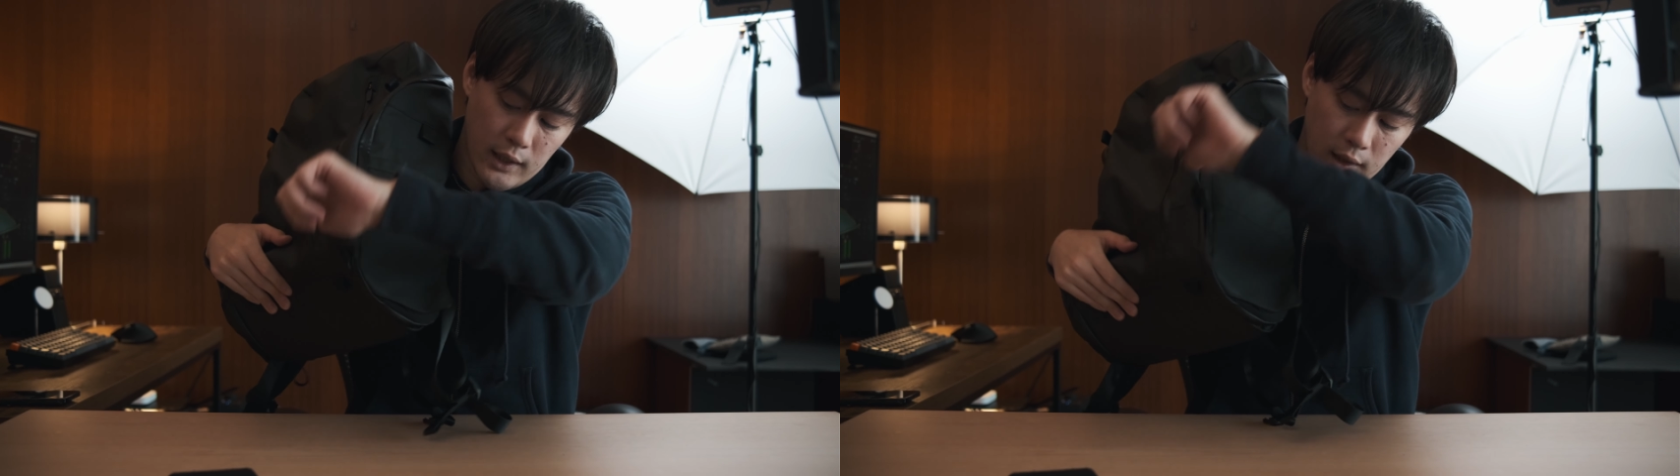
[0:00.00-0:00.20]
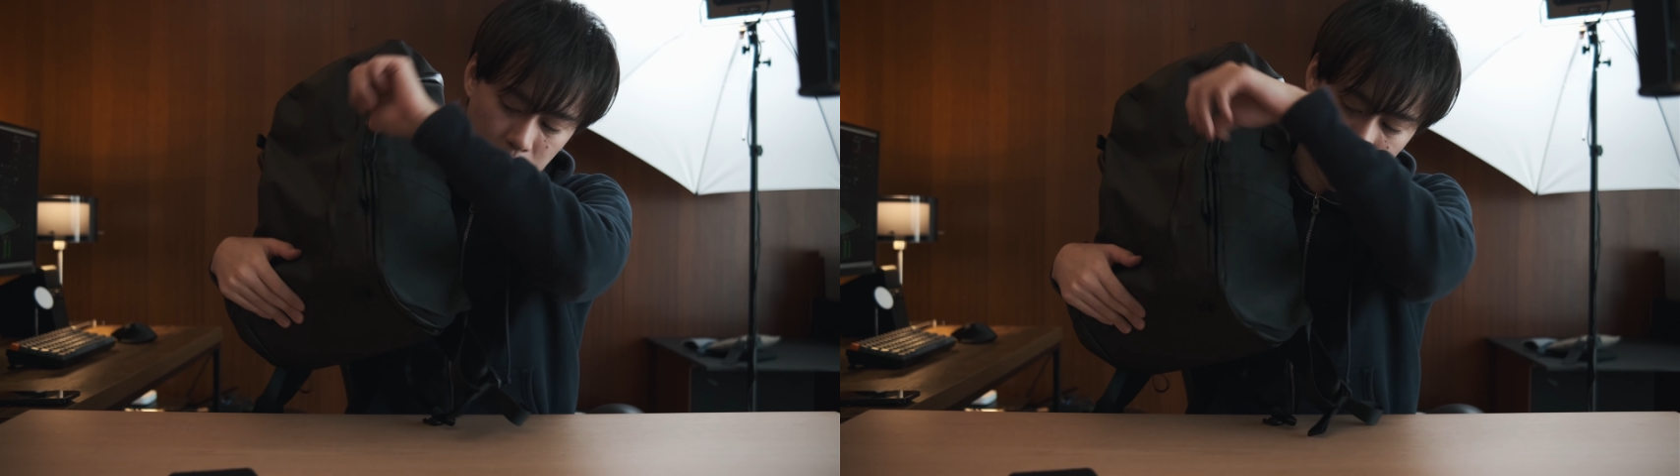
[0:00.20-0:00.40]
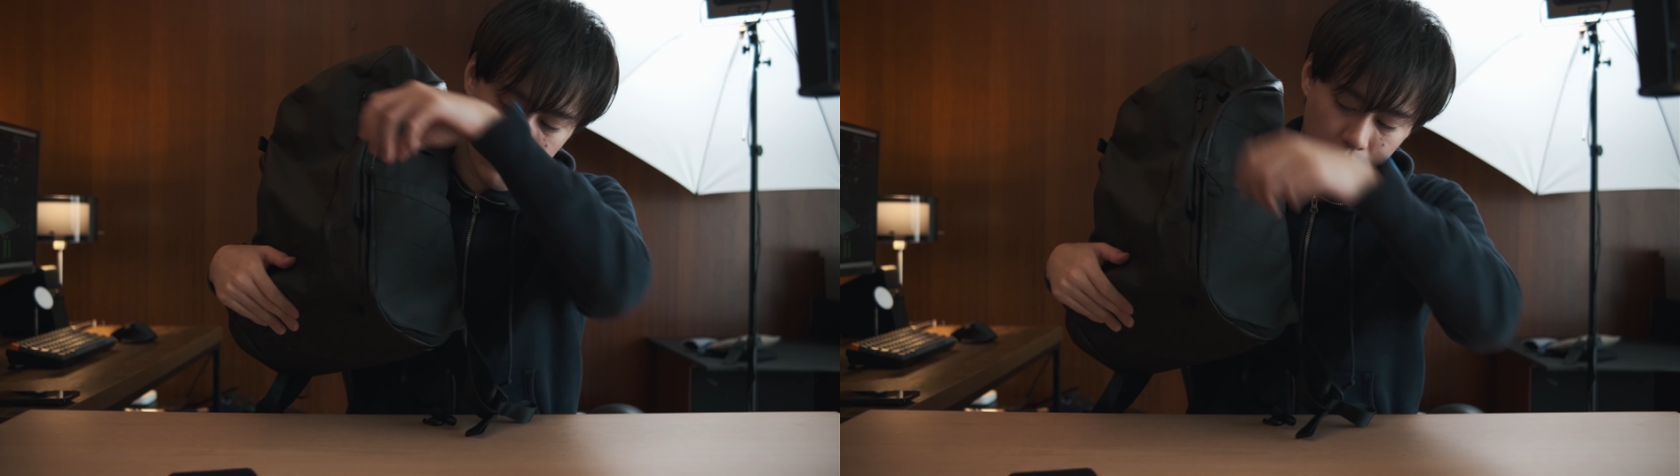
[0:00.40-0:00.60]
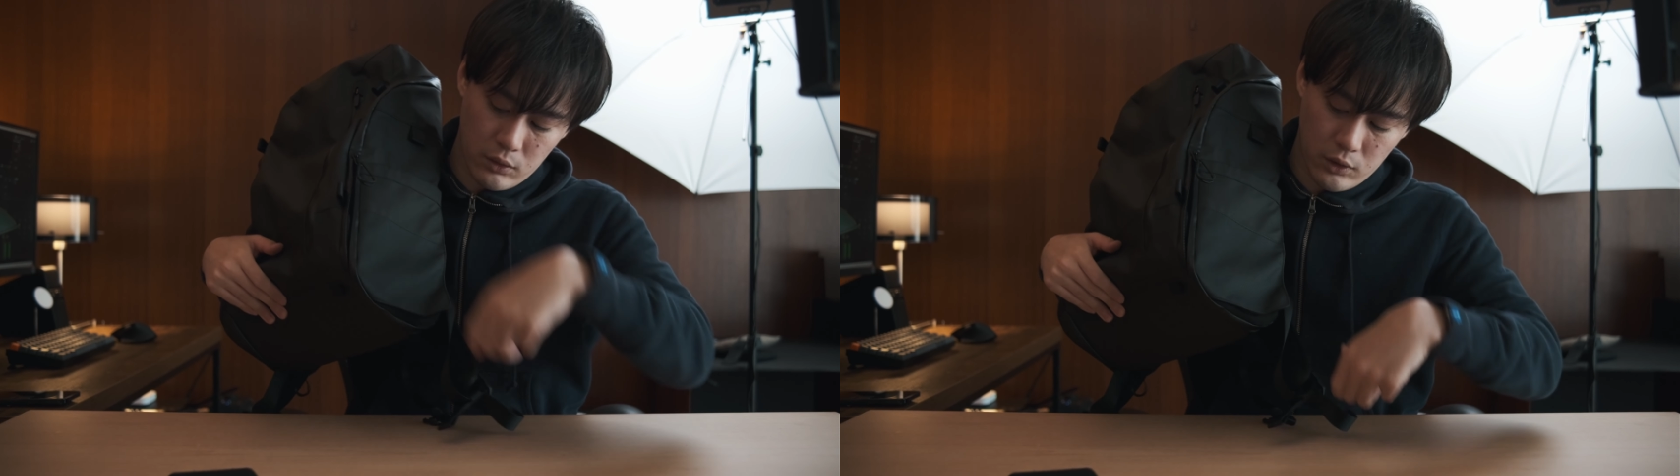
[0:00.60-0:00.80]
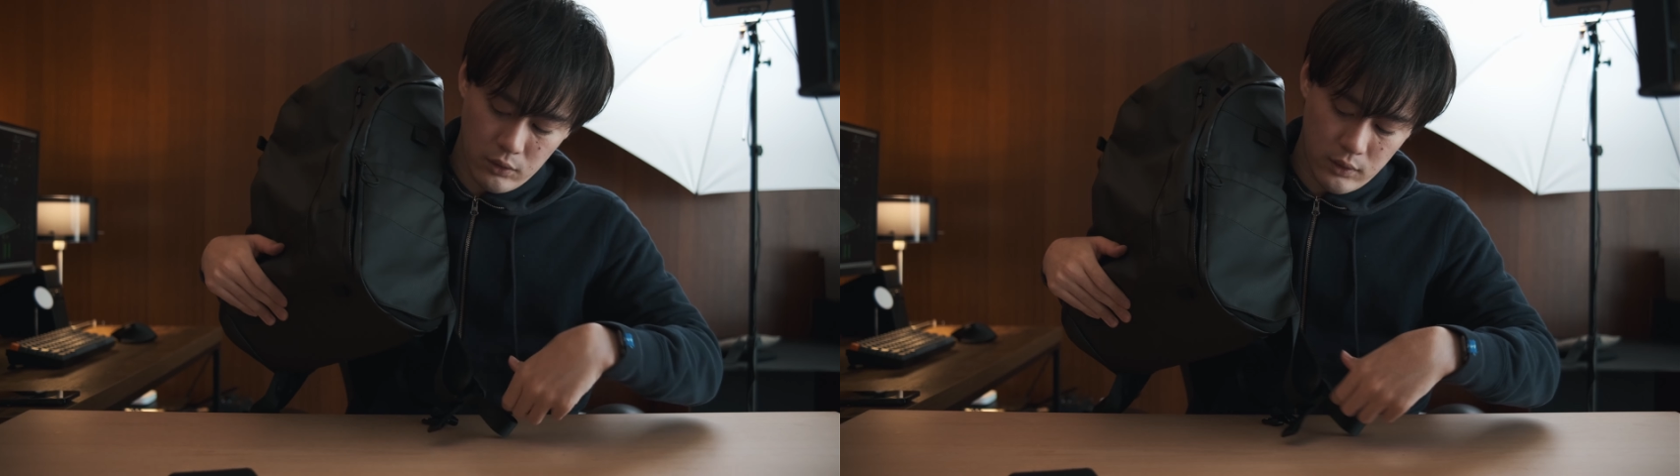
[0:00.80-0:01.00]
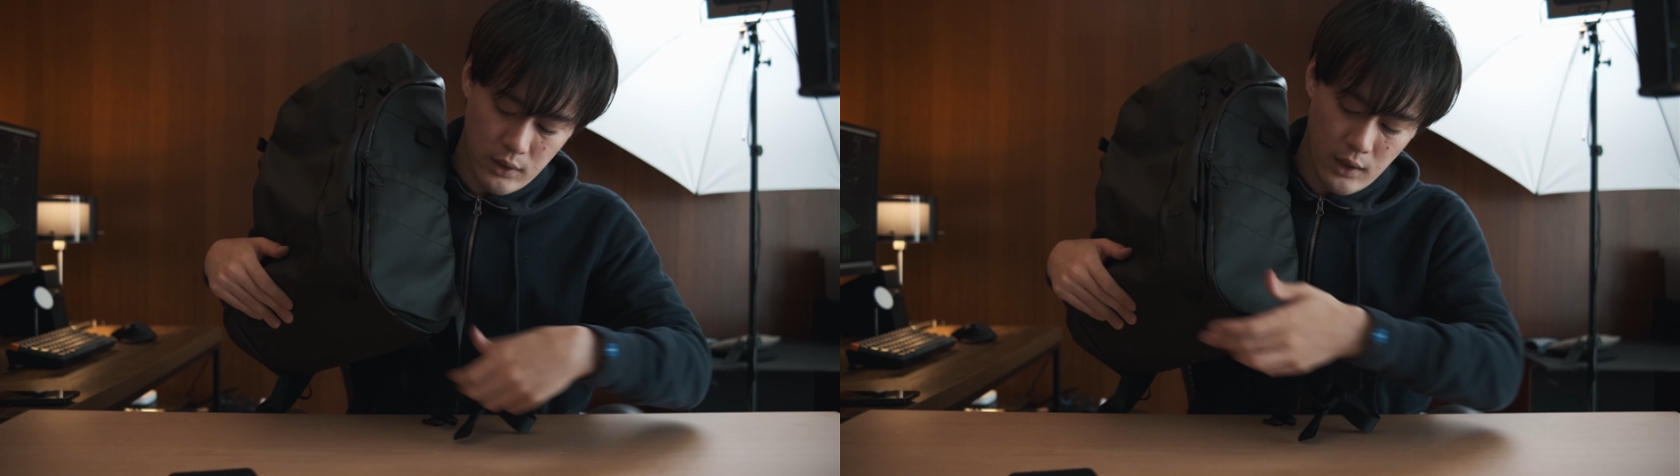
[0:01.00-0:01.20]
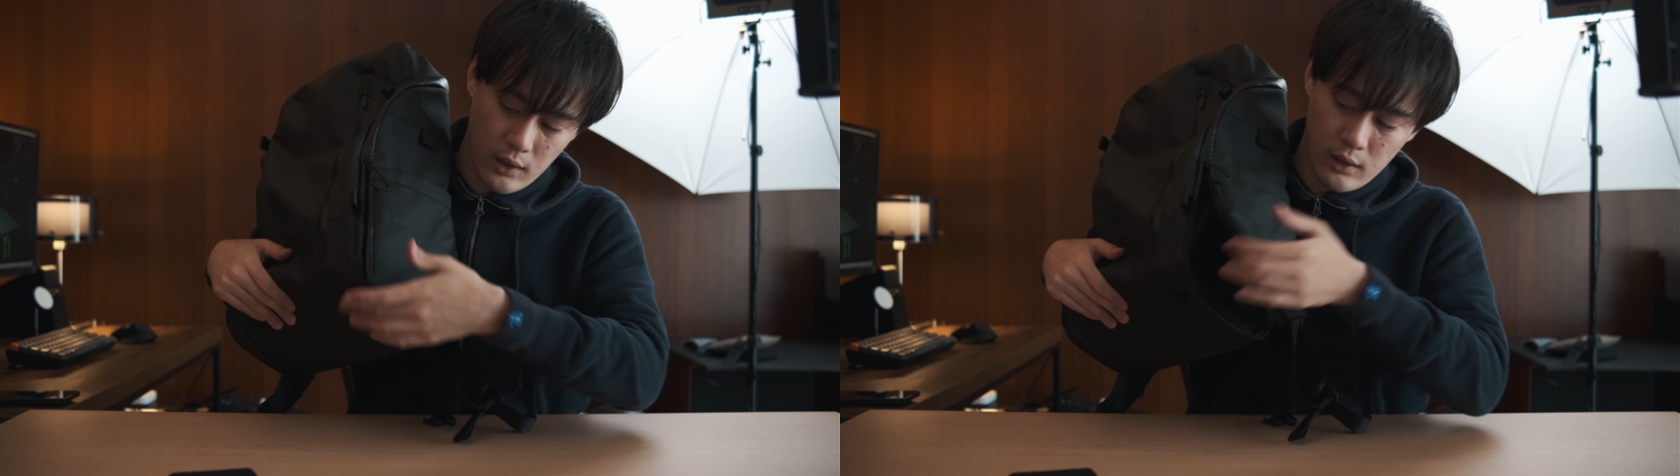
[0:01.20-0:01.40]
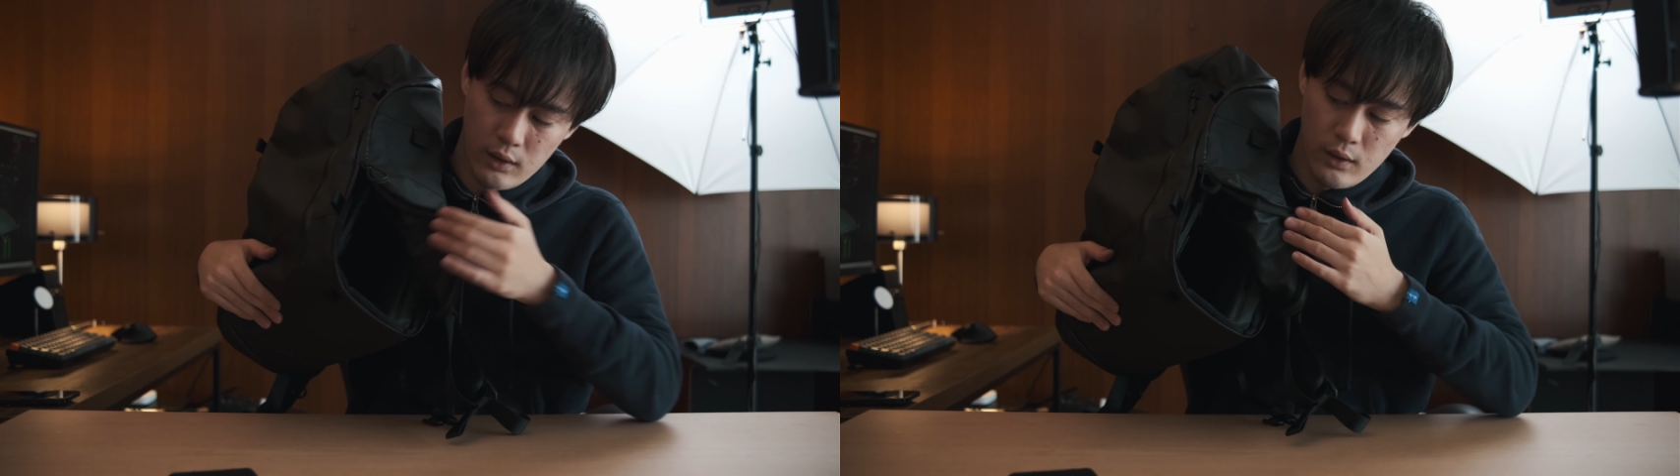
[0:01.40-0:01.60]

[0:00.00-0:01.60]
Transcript: 上げてあげることによって